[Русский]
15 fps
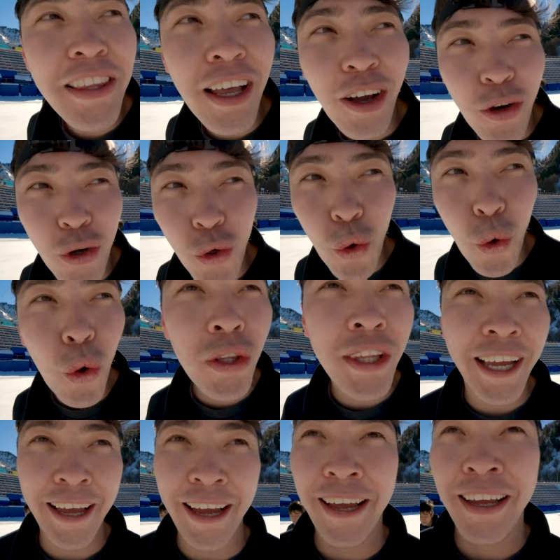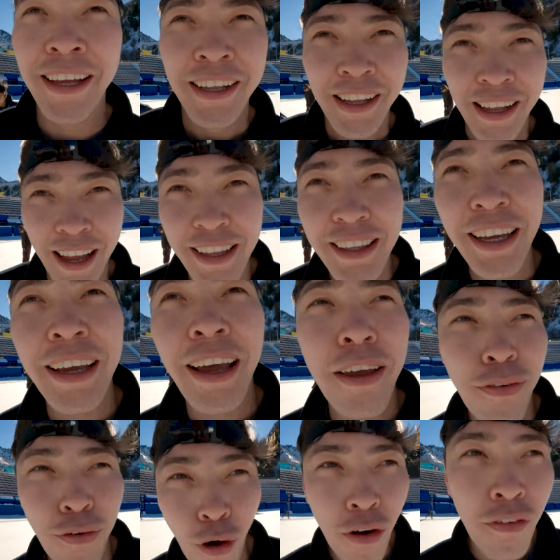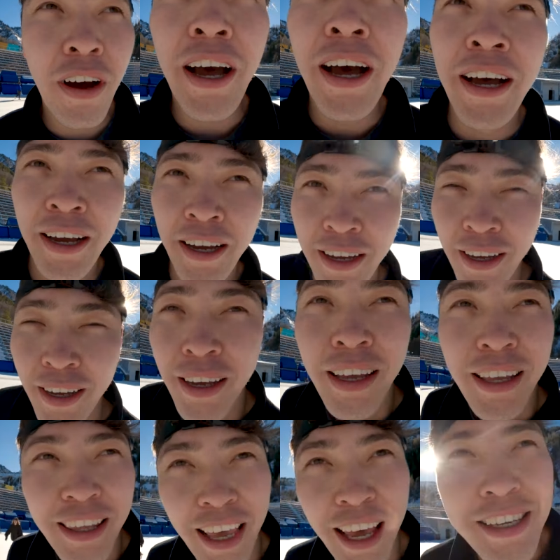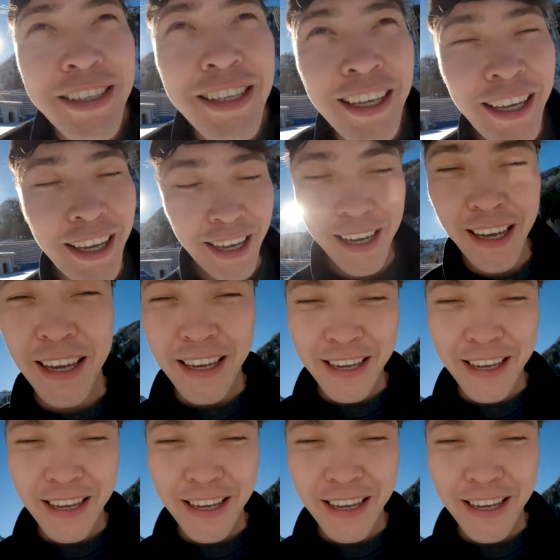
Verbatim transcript: это круто. Это кайфово. Если